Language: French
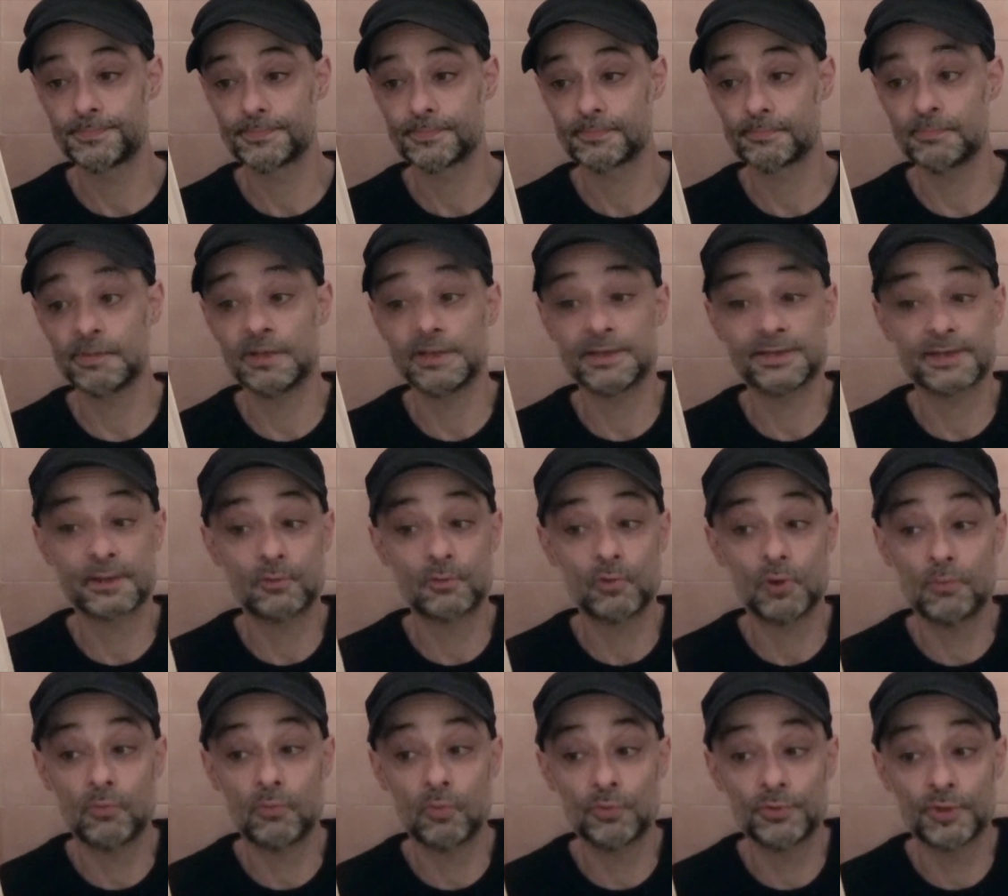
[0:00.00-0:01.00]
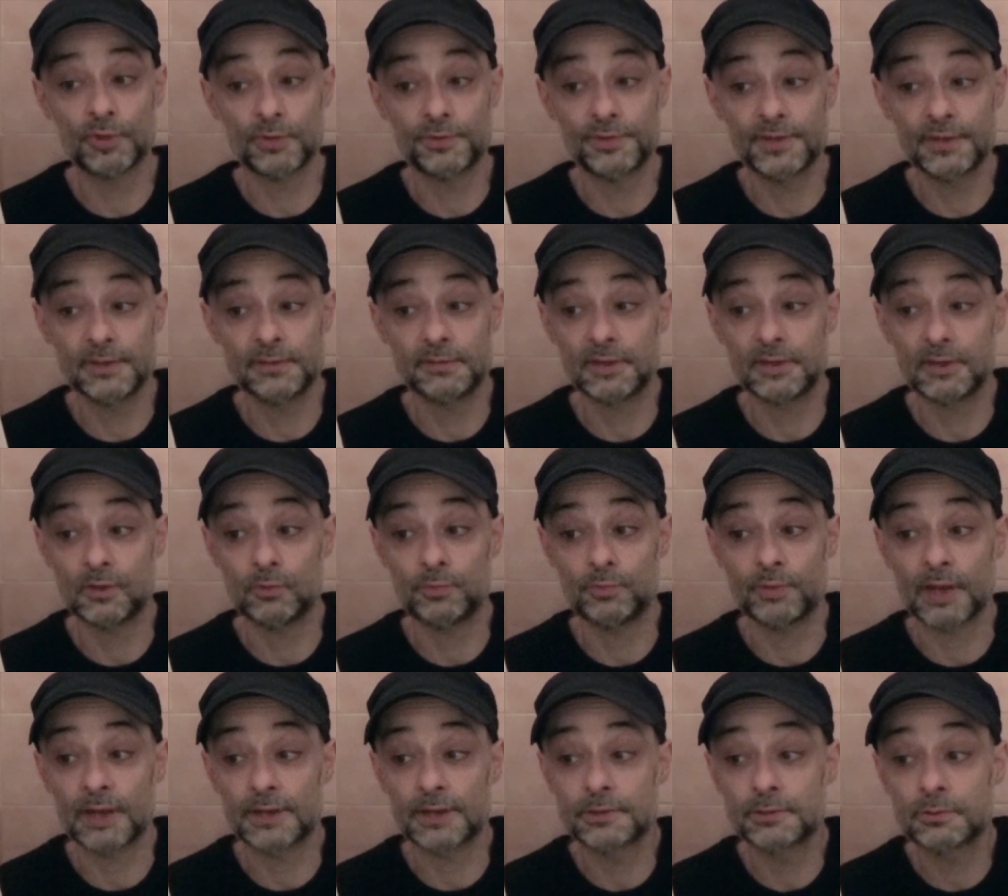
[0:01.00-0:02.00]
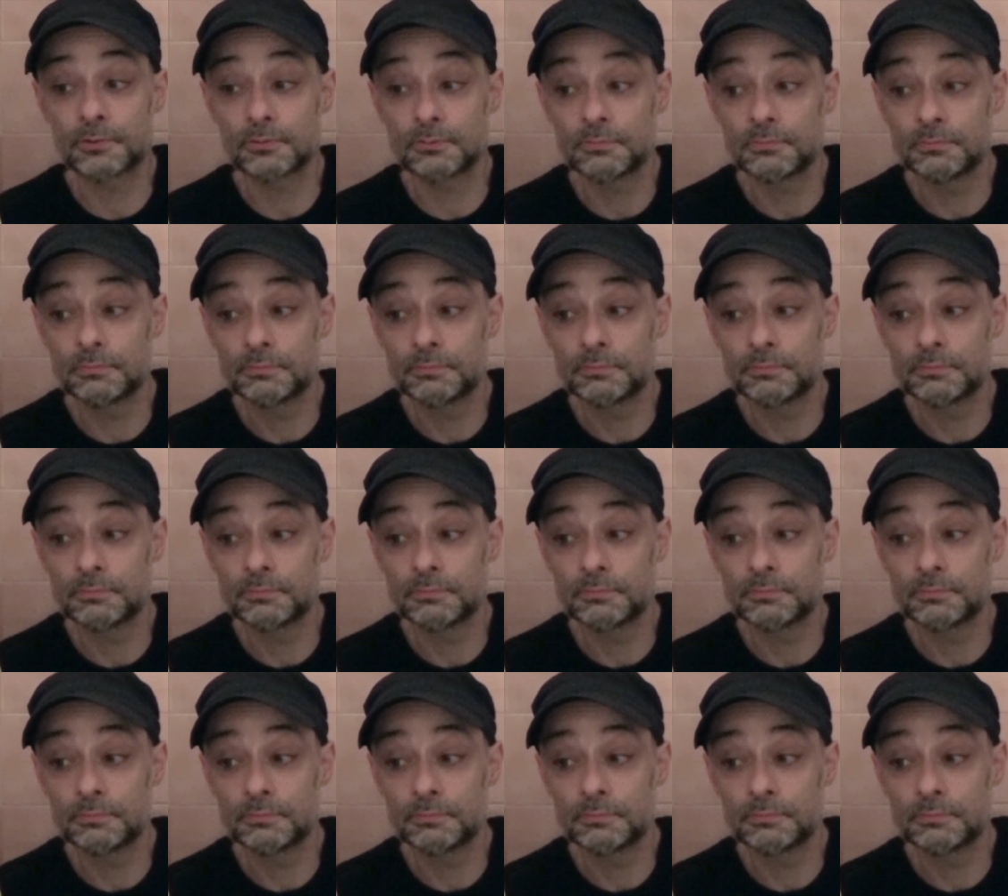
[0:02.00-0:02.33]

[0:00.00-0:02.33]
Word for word: Mais à quoi bon tenter une telle opération